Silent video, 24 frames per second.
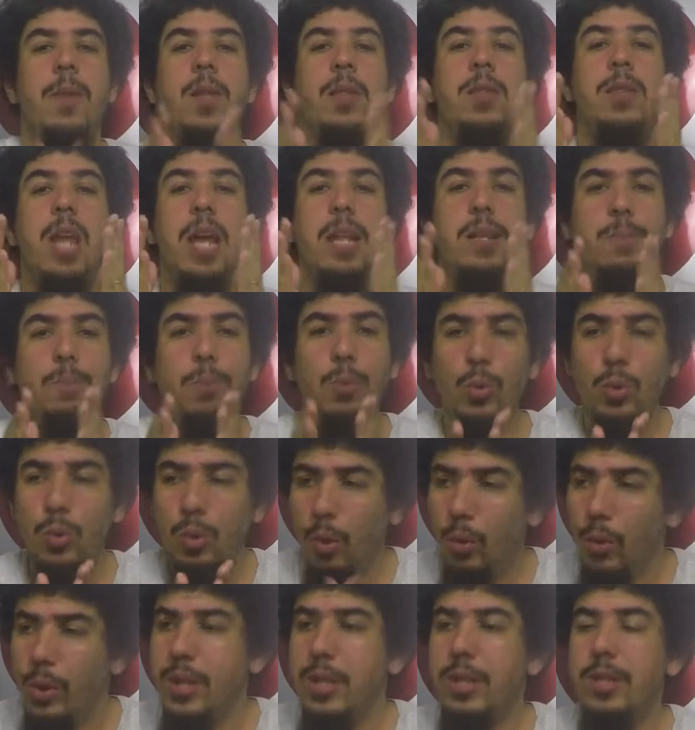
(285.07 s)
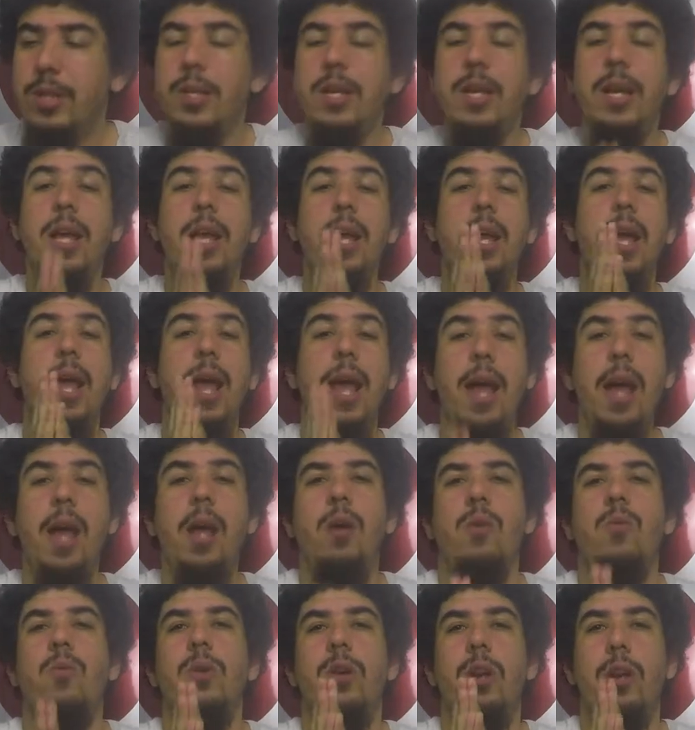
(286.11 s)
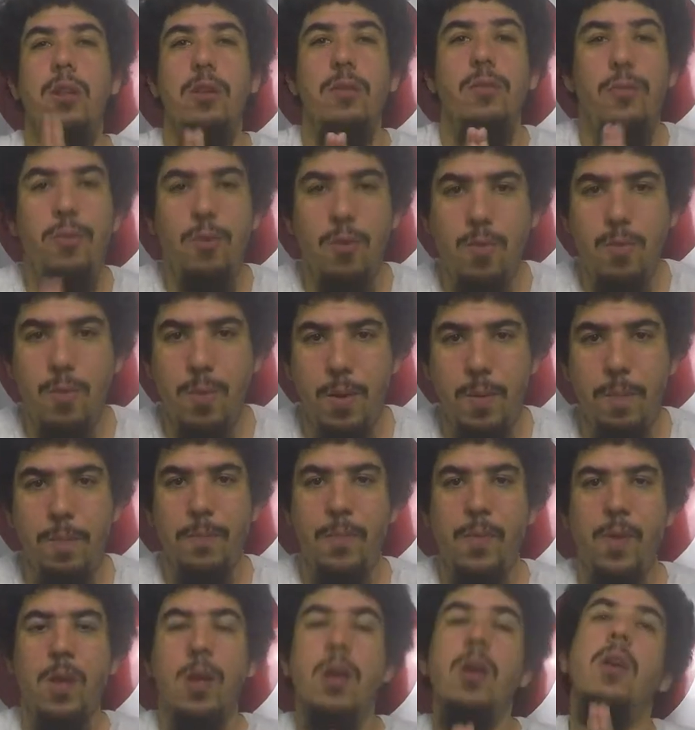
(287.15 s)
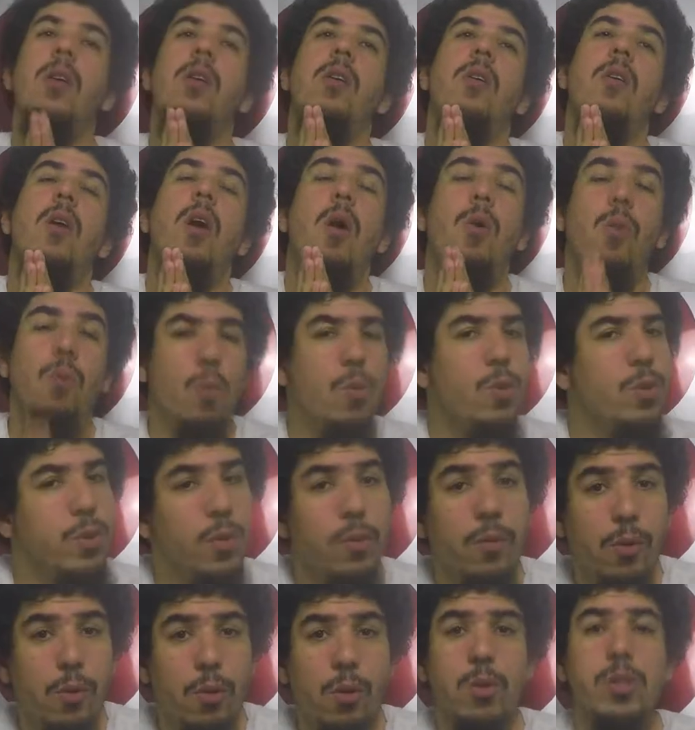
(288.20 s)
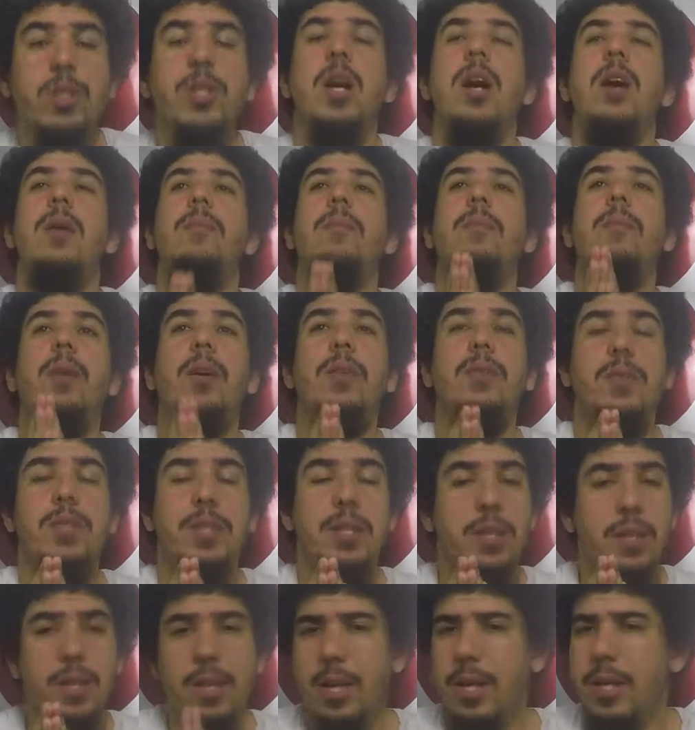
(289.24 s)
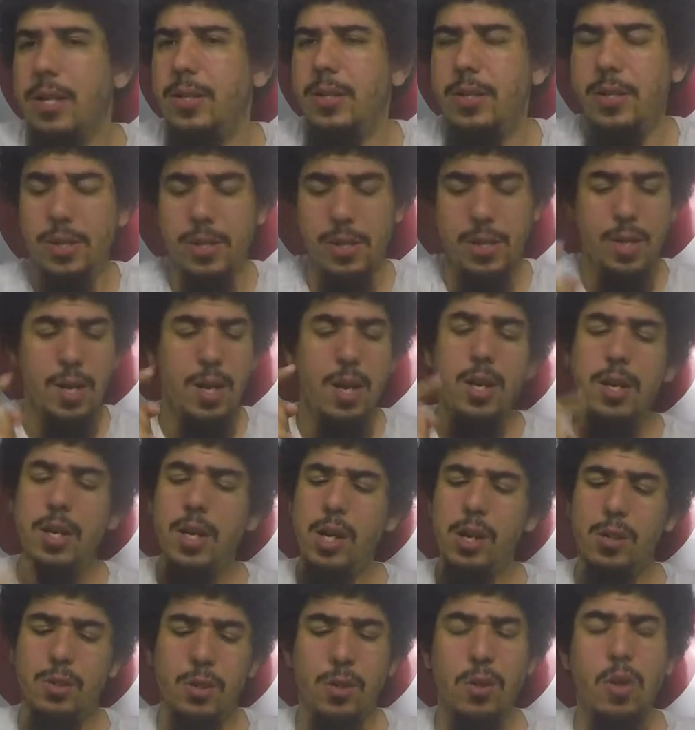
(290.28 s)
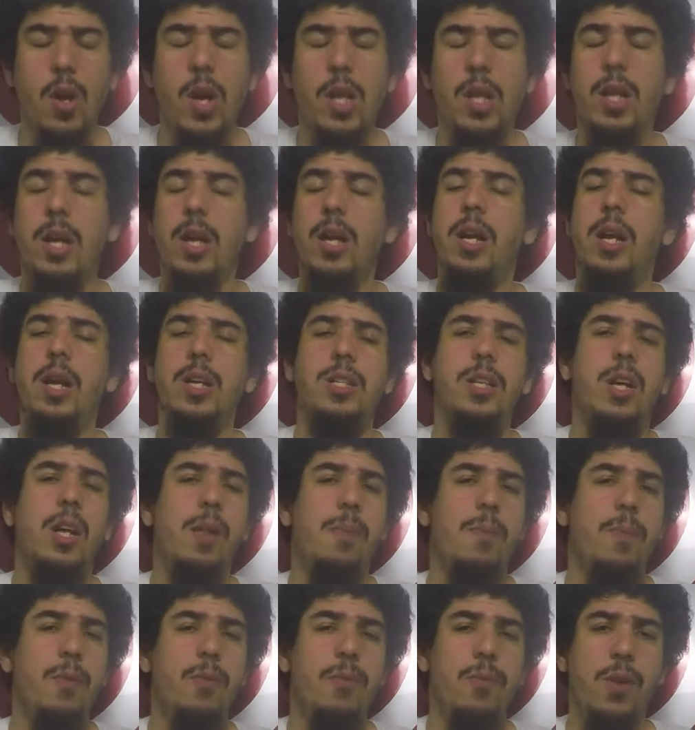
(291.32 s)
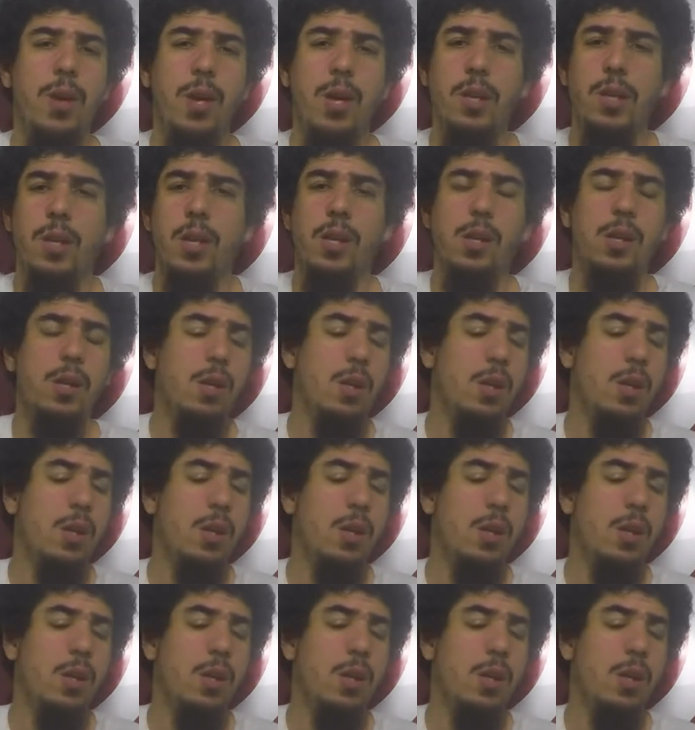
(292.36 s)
Deadpool 2 é um grande filme. Alguns não vão gostar, mas você tem que assistir trilha sonora tá encaixada perfeita.